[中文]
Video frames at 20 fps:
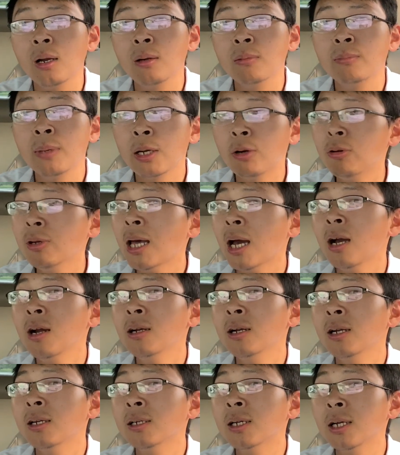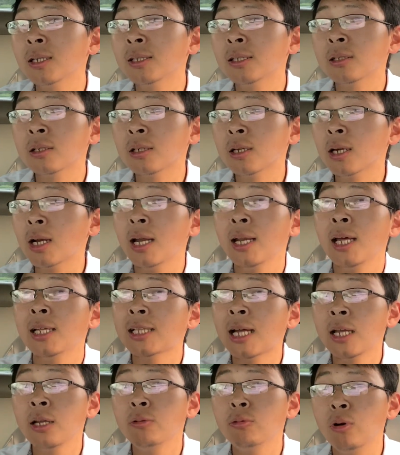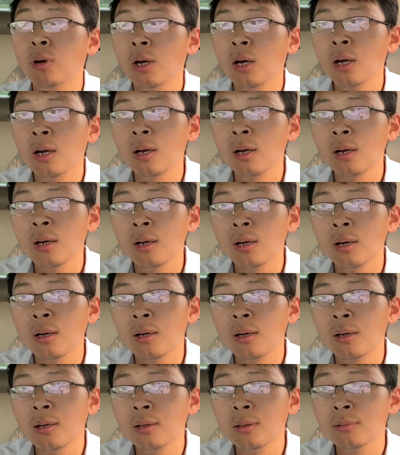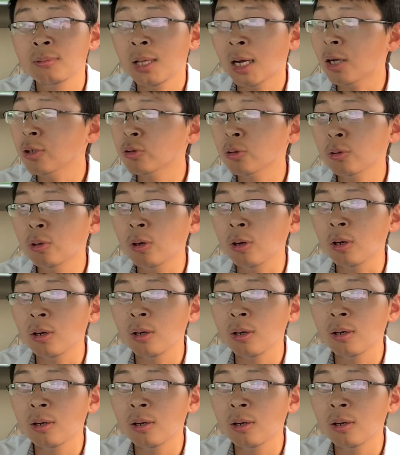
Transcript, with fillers: 美国哪个人敢敢来答应我？哪个总统？